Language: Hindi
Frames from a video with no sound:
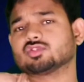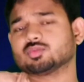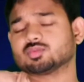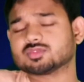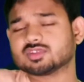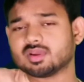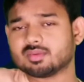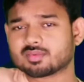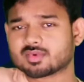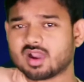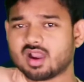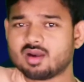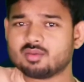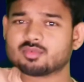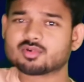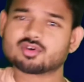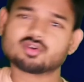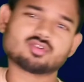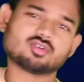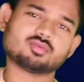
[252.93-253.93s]
चुपचाप
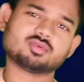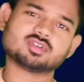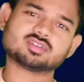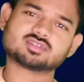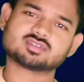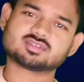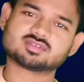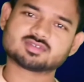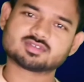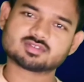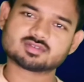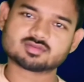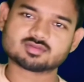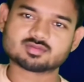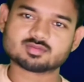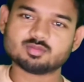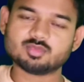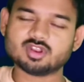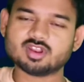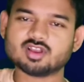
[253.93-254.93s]
काम करो बस
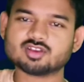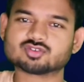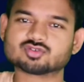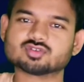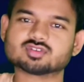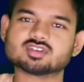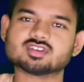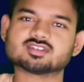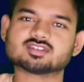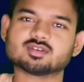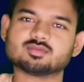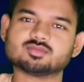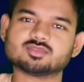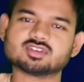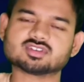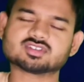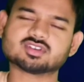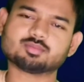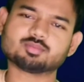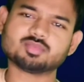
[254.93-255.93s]
बिना सोचे
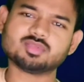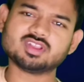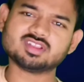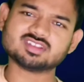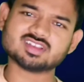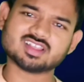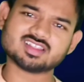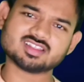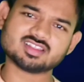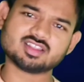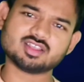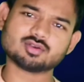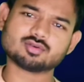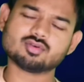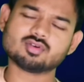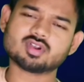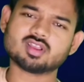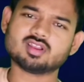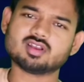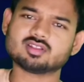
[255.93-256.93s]
समझे सपने ज़्यादा
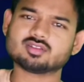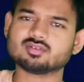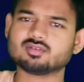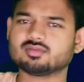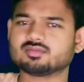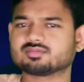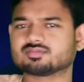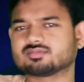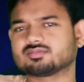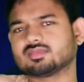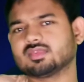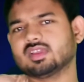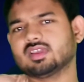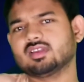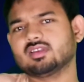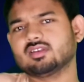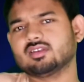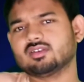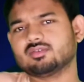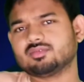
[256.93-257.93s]
देखोगे ना तो
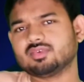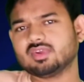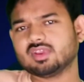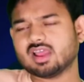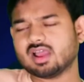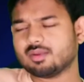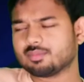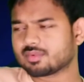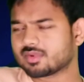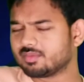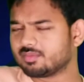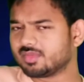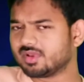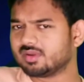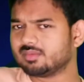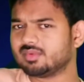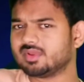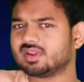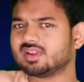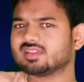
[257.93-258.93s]
फिर आपके
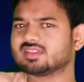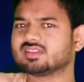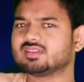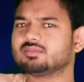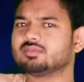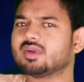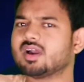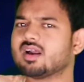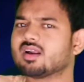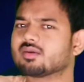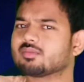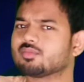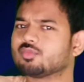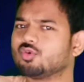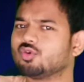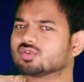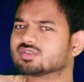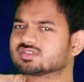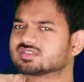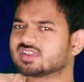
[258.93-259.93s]
मन में ना दिमाग
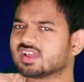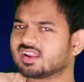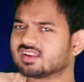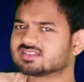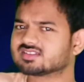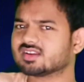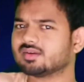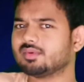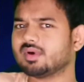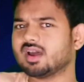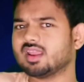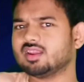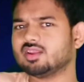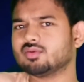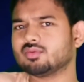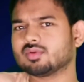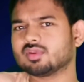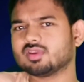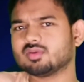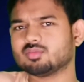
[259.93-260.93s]
बहुत सारे
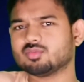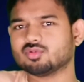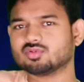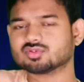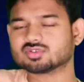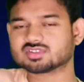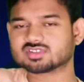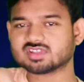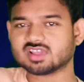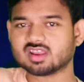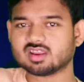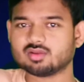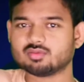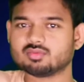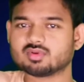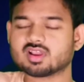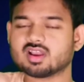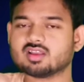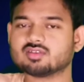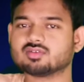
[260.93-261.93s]
सवाले होंगे बहुत सारे
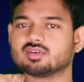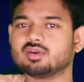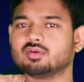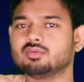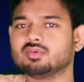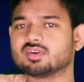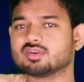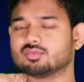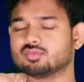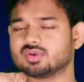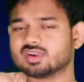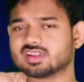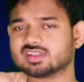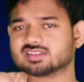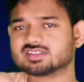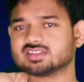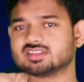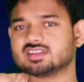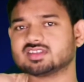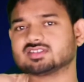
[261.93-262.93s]
उनका जो है
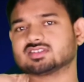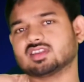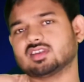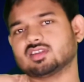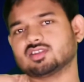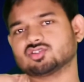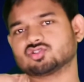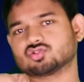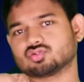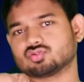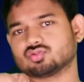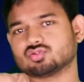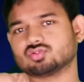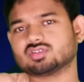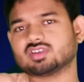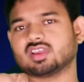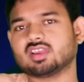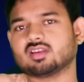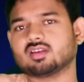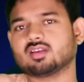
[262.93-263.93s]
उल्टे सीधे चलना शुरू
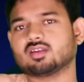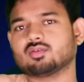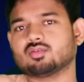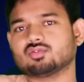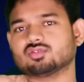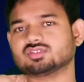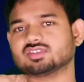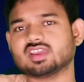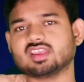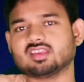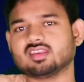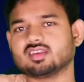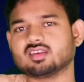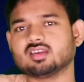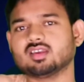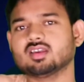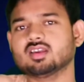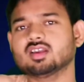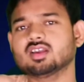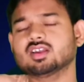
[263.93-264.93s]
हो जाएगा हो
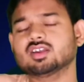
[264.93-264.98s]
जाएंगे